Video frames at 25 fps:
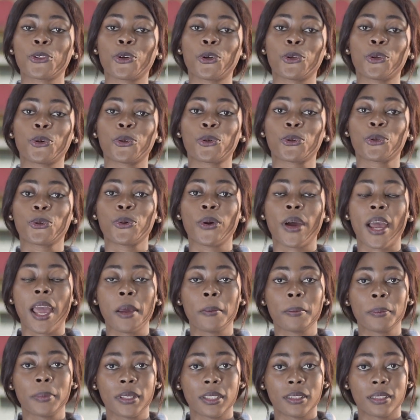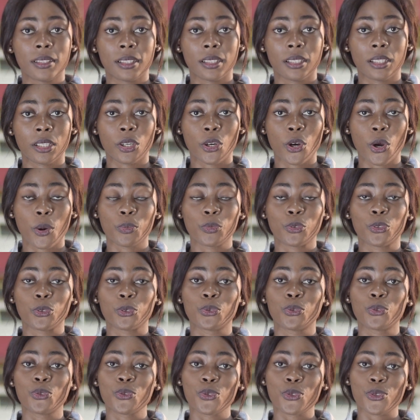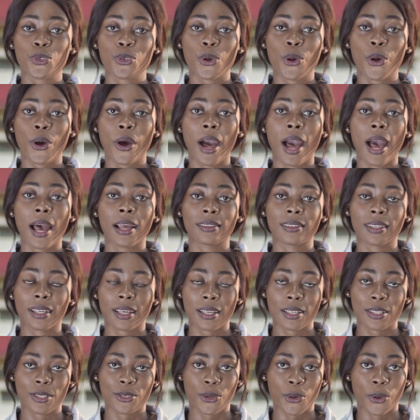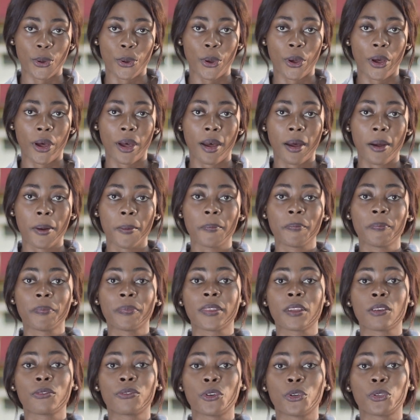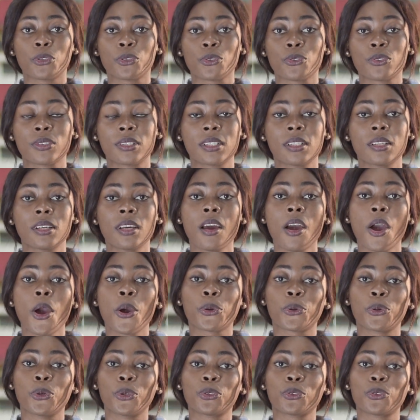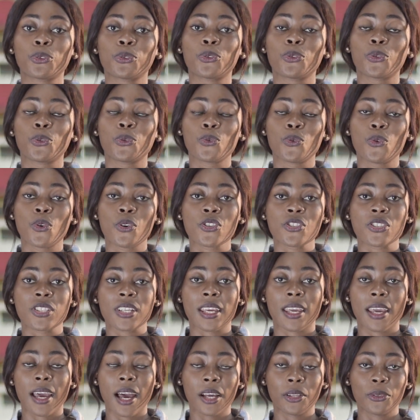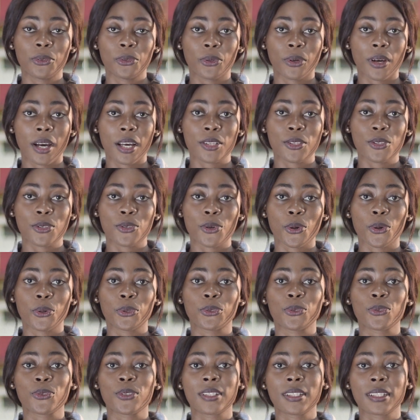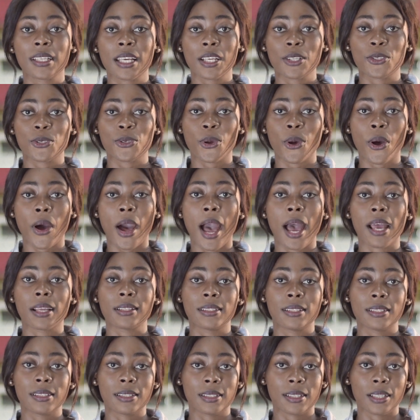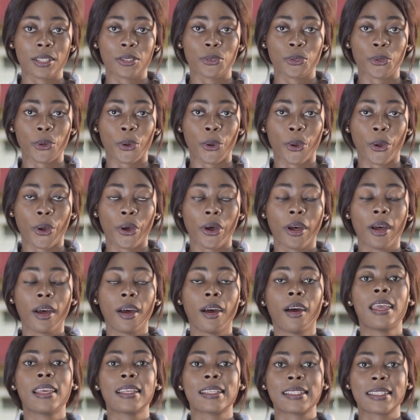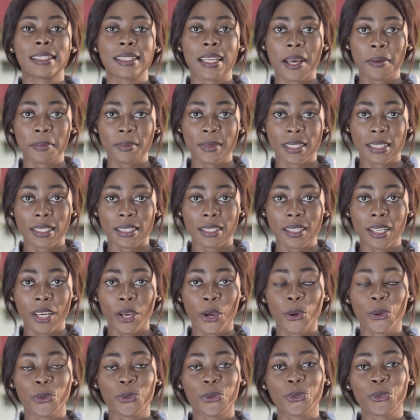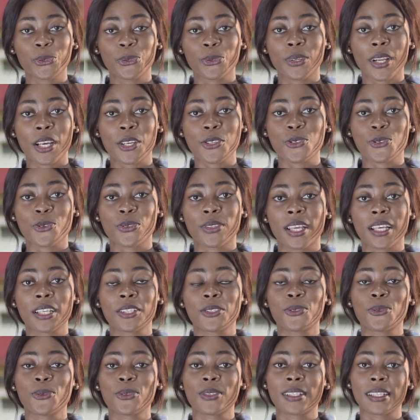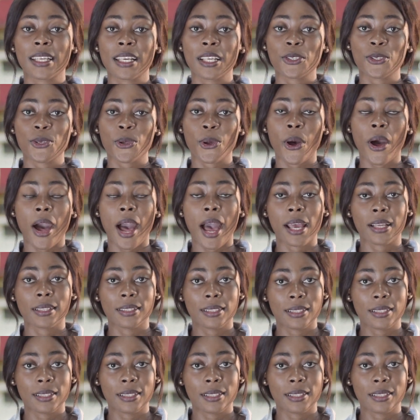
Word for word: dans l'enclos MB Télécom de 12h à 13h. Vendredi, culte de louange et adoration de 16h à 17h. Samedi, réunion de la jeunesse de 16h à